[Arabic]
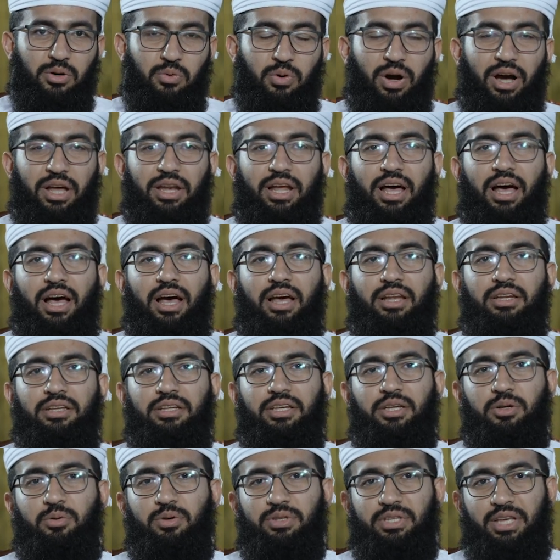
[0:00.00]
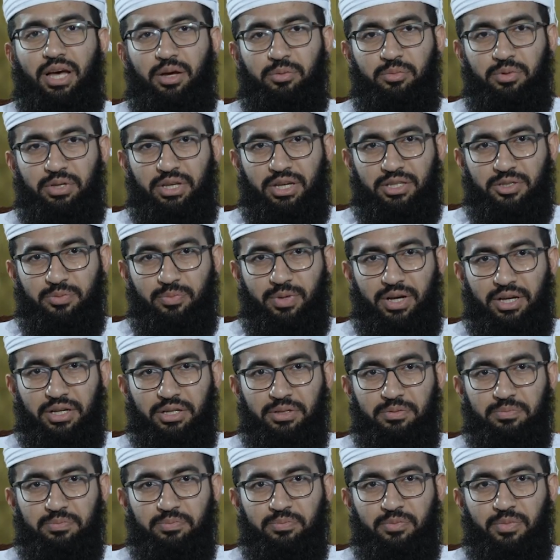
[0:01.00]
وعلى آله وصحبه
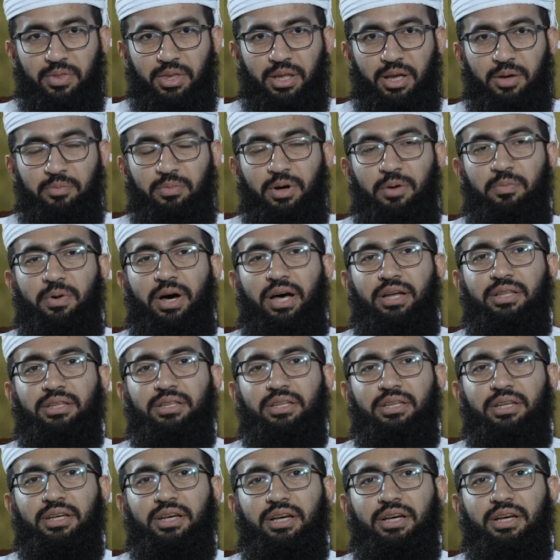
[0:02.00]
أجمعين أما بعد